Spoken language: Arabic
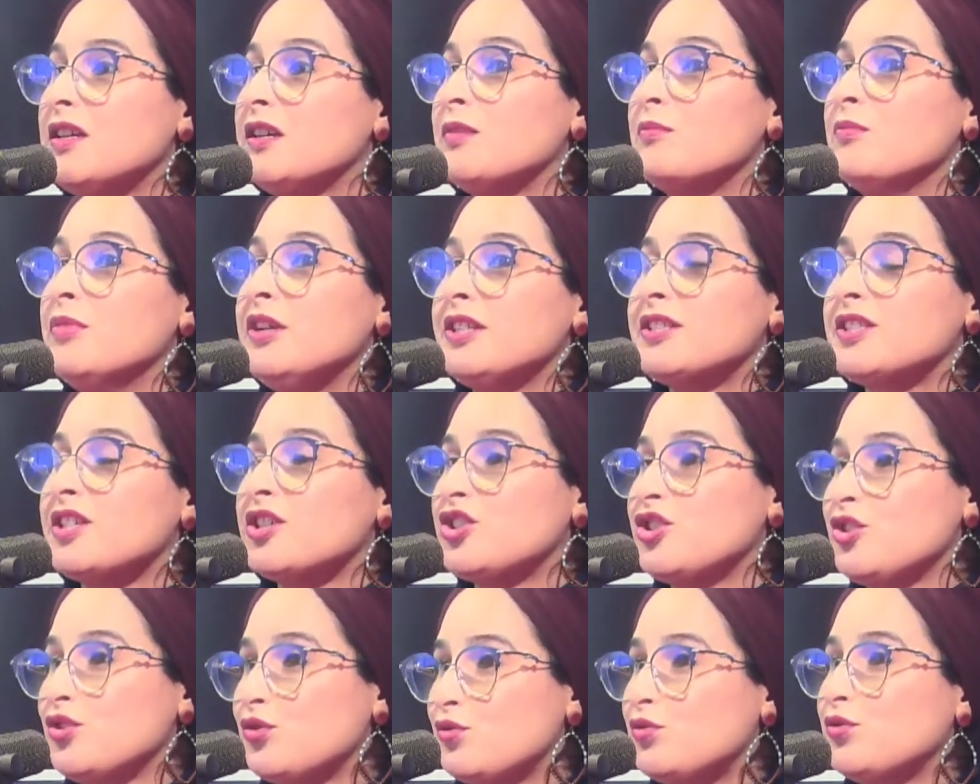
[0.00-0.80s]

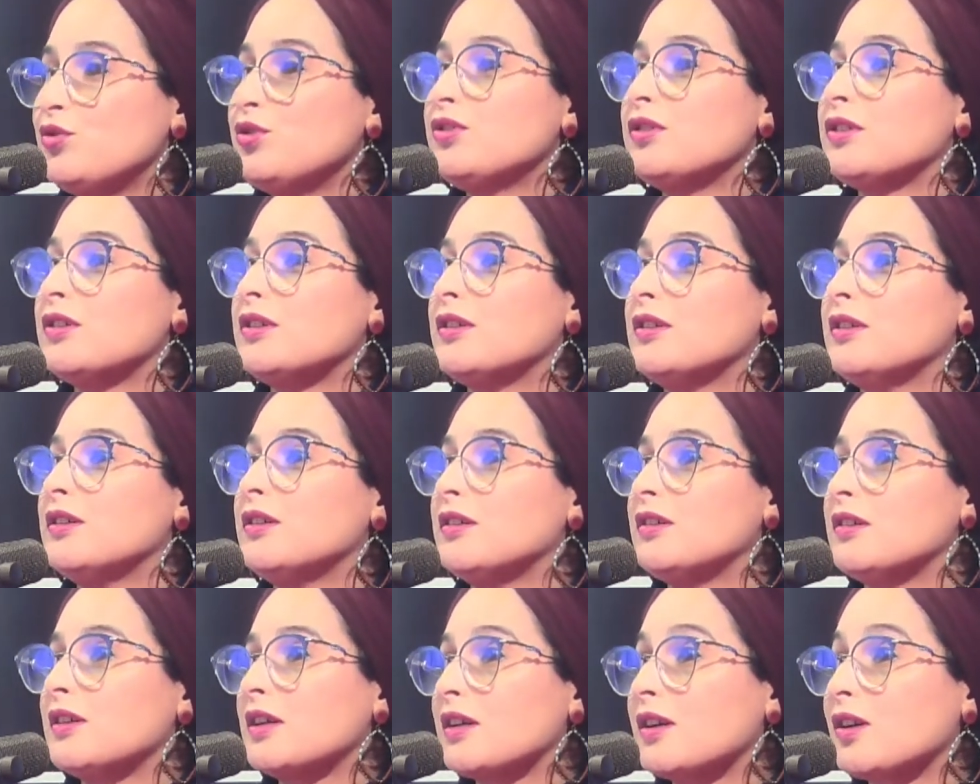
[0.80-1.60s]
محتاج يكون
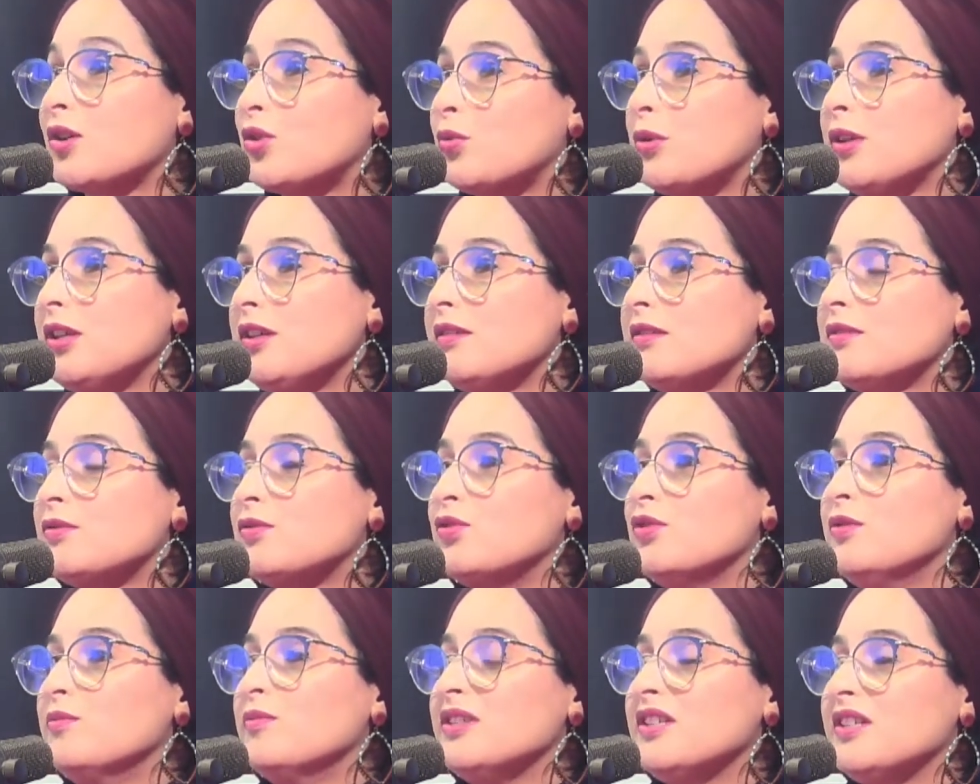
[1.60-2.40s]
آه، قوي
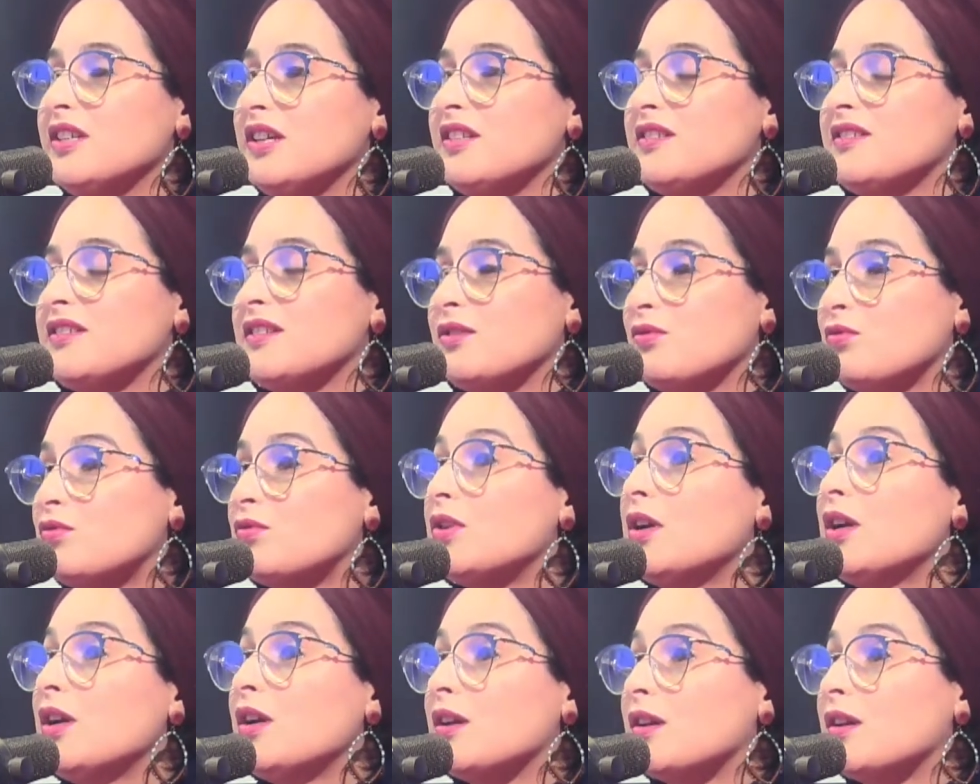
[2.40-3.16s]
والمناعه ديالو